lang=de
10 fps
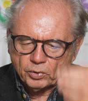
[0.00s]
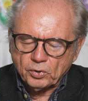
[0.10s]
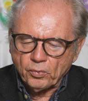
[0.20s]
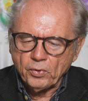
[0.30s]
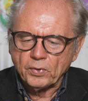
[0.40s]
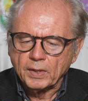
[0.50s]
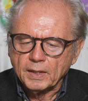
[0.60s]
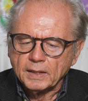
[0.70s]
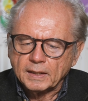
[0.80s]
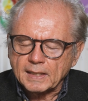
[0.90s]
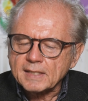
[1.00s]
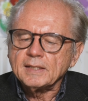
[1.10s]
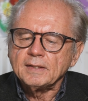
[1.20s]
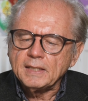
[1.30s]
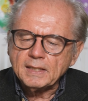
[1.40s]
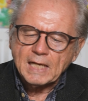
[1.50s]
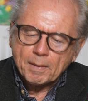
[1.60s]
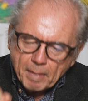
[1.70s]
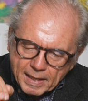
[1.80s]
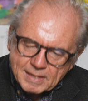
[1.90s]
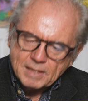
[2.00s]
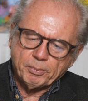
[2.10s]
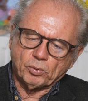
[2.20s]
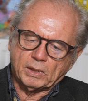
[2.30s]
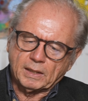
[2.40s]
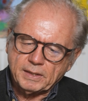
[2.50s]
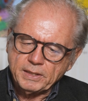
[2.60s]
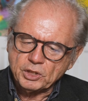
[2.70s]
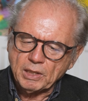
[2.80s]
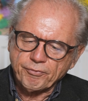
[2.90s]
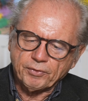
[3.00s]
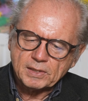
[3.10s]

und Grün, das sind die, die am meisten Bürokratie schaffen,